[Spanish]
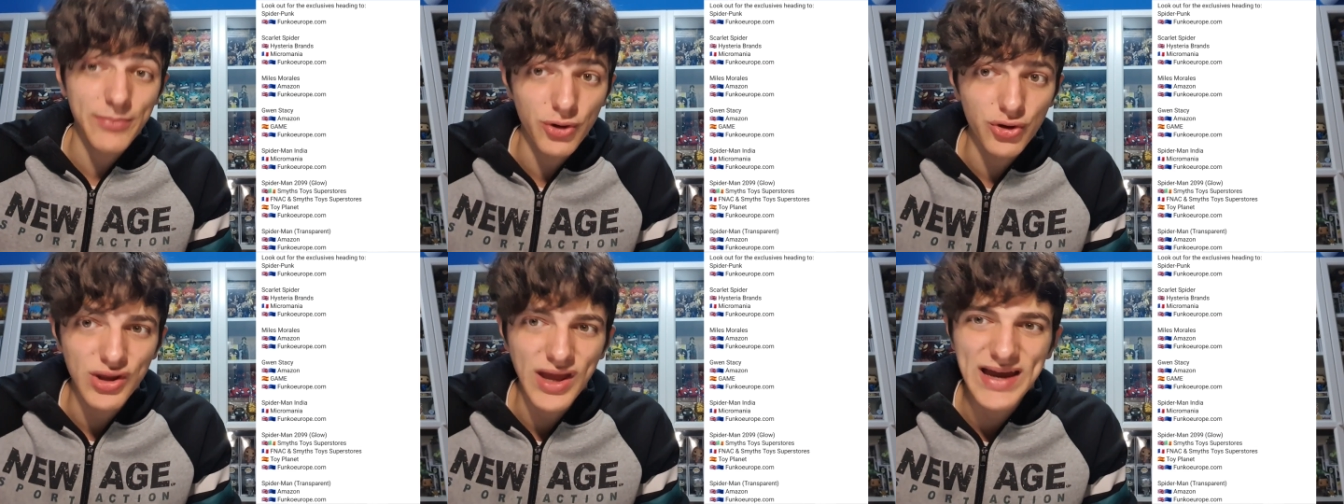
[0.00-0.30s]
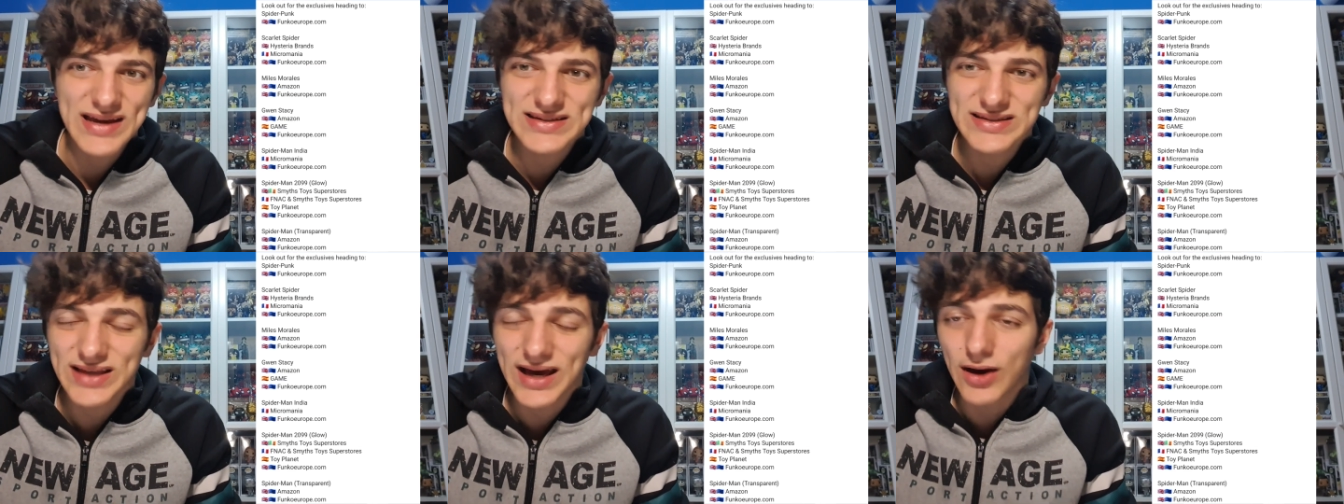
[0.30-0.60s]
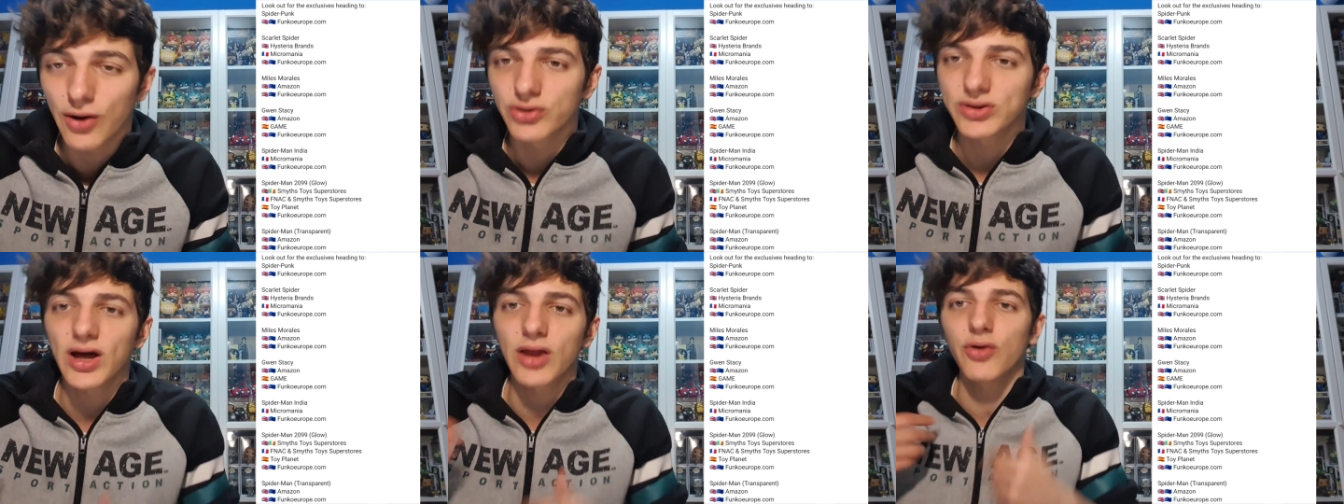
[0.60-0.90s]
pero ya está
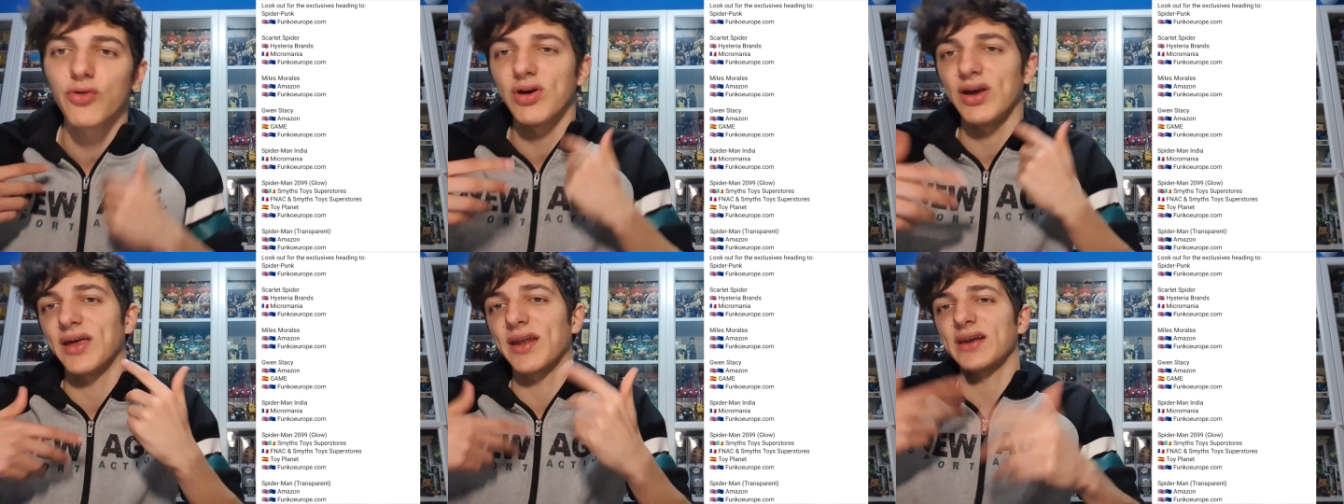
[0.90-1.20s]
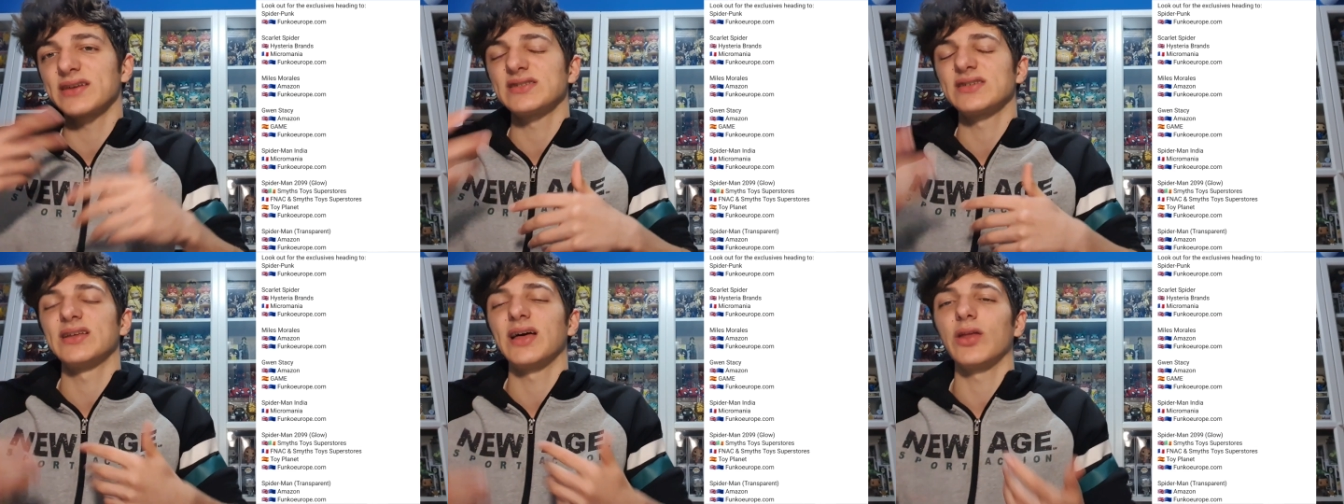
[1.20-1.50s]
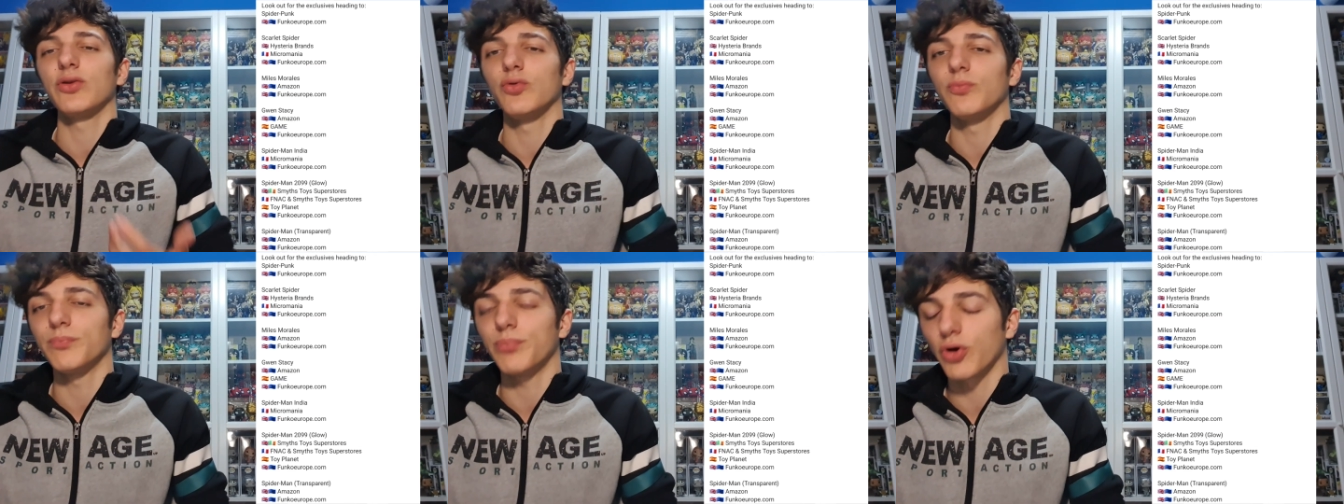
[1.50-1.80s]
agotado y
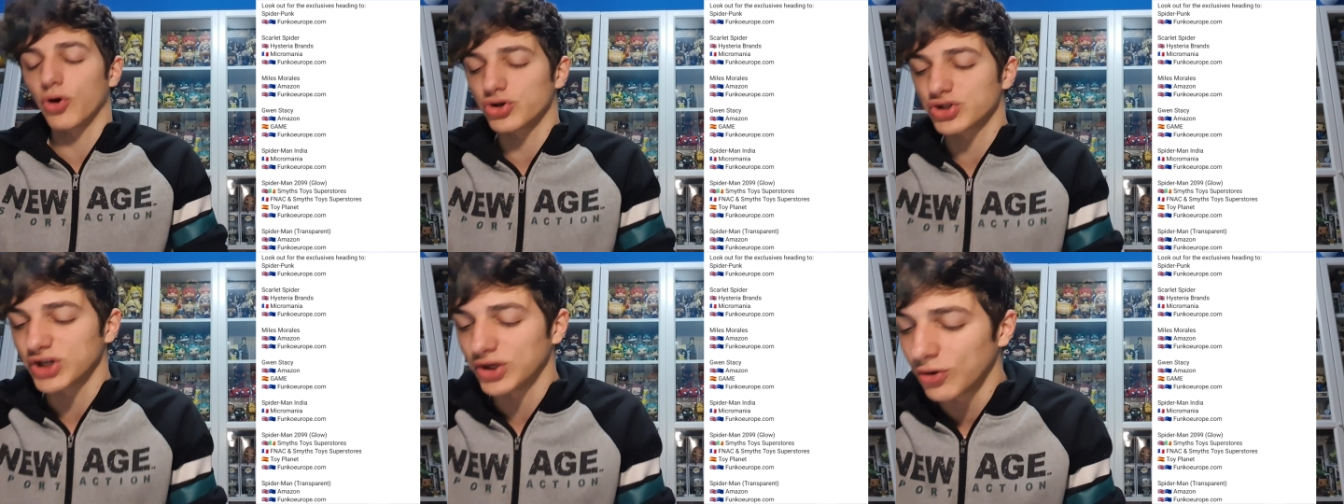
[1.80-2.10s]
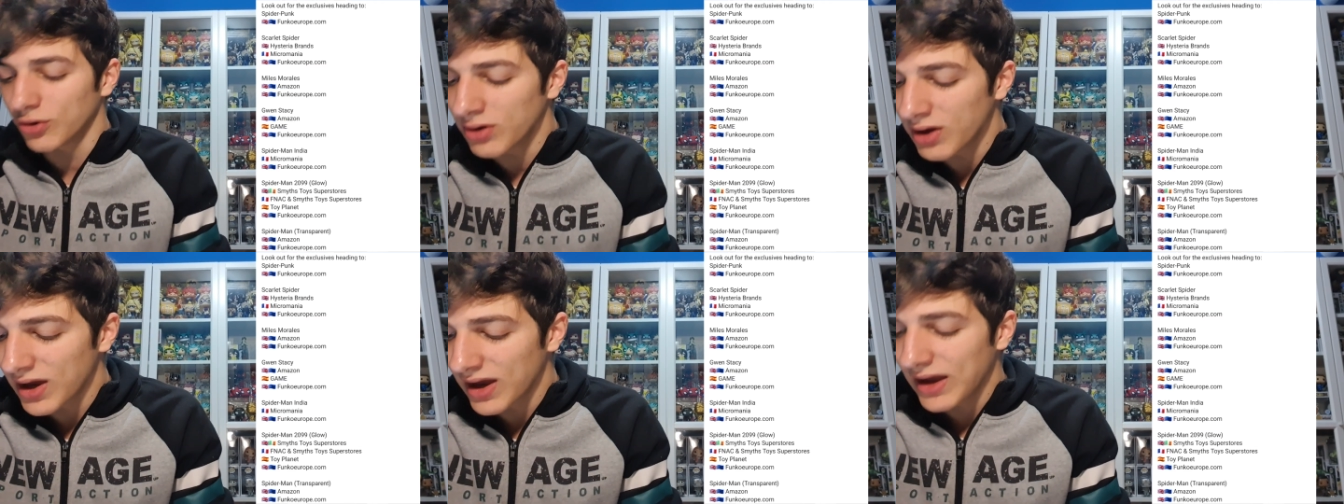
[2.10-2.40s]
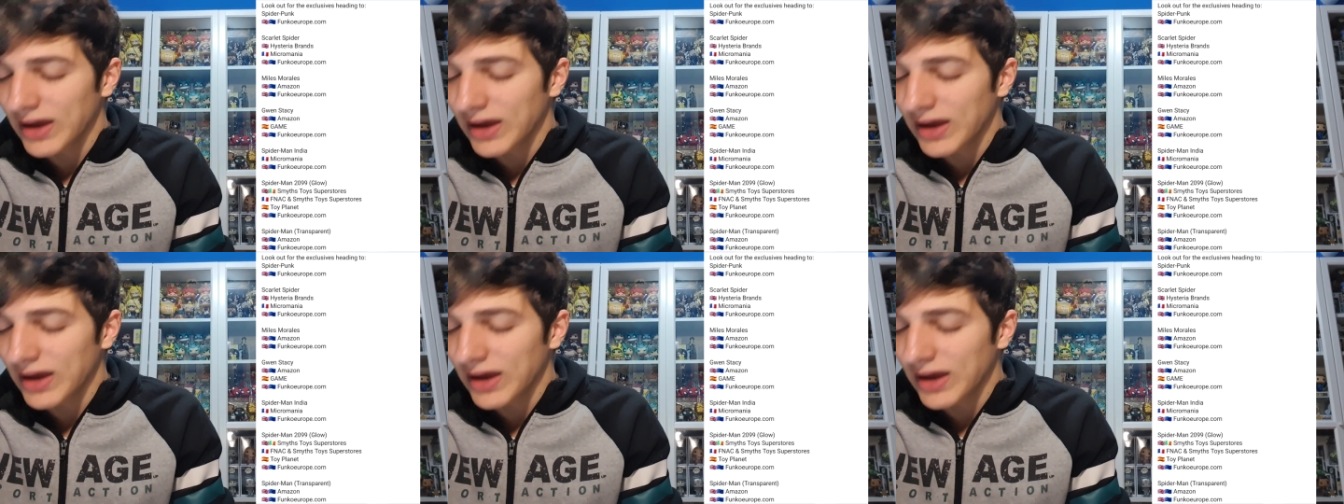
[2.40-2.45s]
reseteando un poco si no,